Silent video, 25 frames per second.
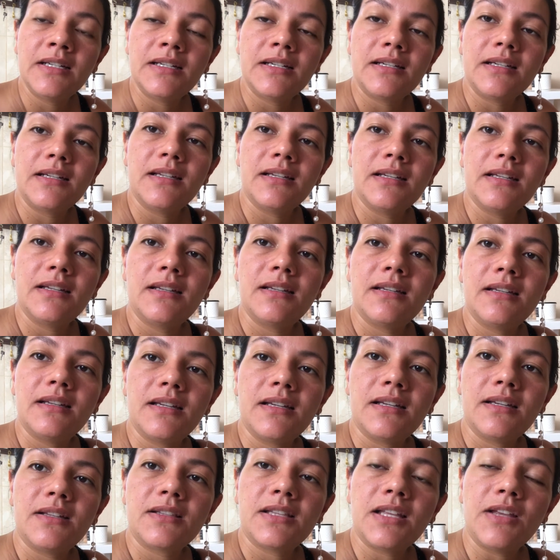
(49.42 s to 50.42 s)

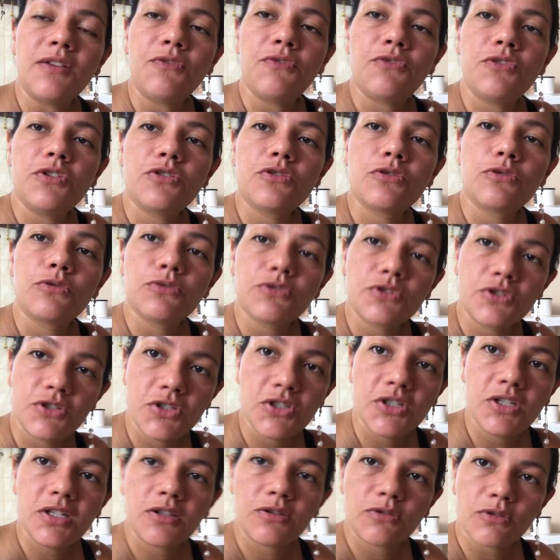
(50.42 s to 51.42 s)
É, tem vídeo do
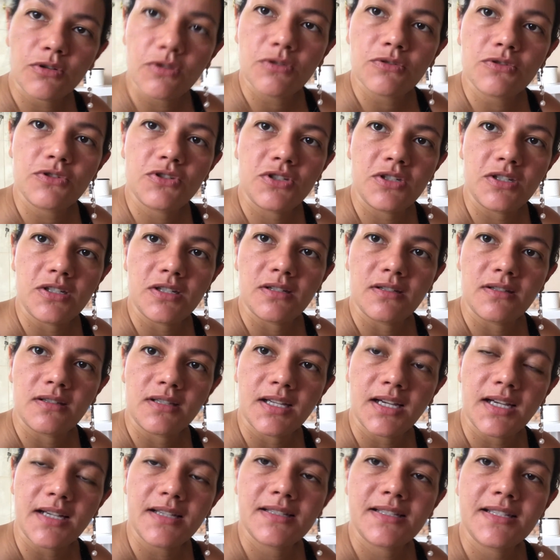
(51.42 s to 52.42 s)
dia, todo dia,
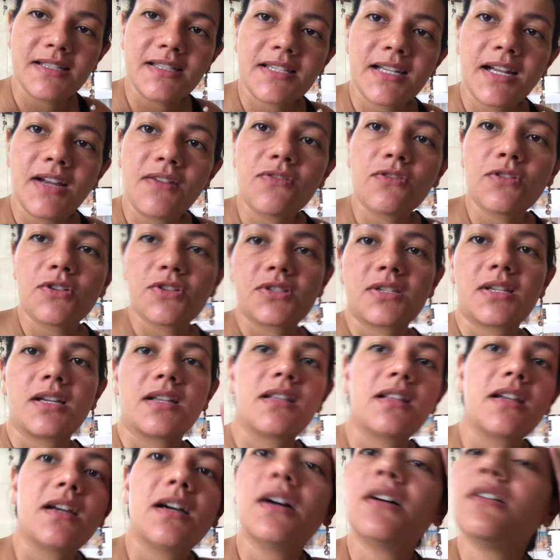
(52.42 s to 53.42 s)
tá? Se inscreve no nosso
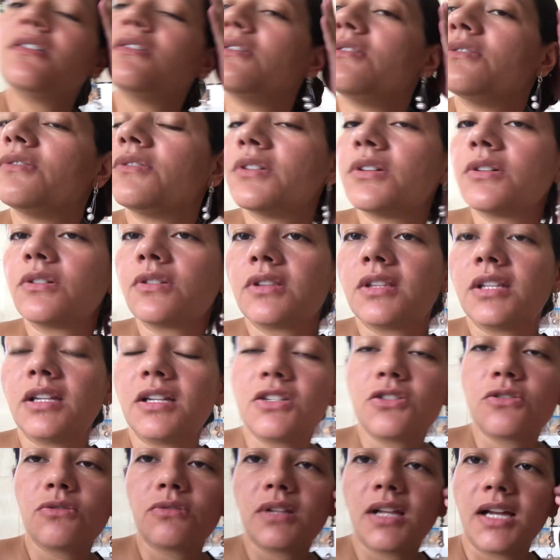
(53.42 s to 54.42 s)
canal,
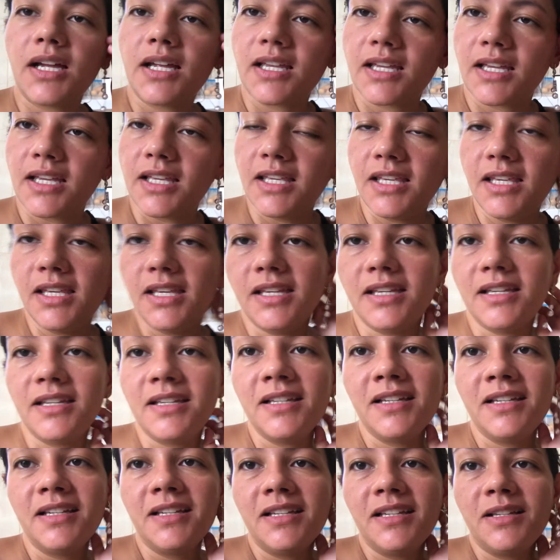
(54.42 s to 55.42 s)
deixa um like
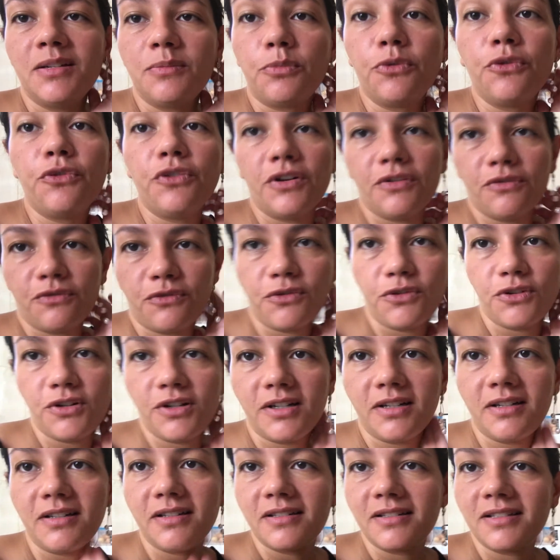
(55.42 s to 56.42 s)
aí, por
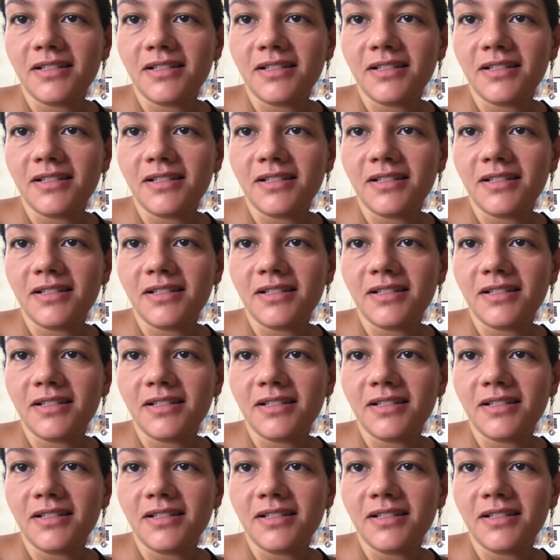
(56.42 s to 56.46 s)
favor.